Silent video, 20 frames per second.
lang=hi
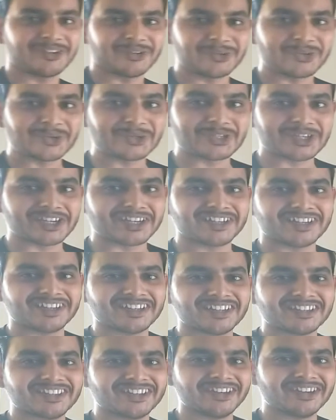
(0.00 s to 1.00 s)
हो जाएगा
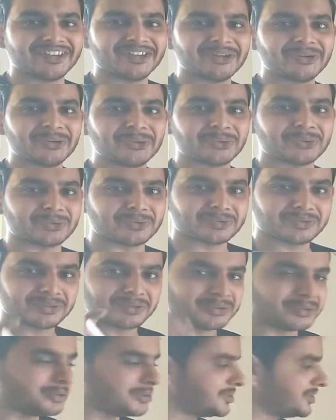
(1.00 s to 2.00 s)
ना थर्टी टू
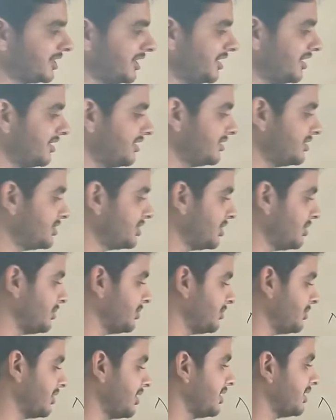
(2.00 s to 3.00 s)
हो जाएगा
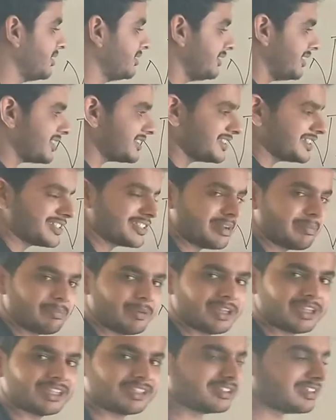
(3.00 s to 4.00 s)
चलो नेक्स्ट
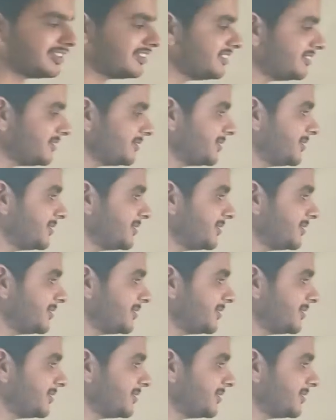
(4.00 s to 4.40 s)
एग्जाम्पल देखते हैं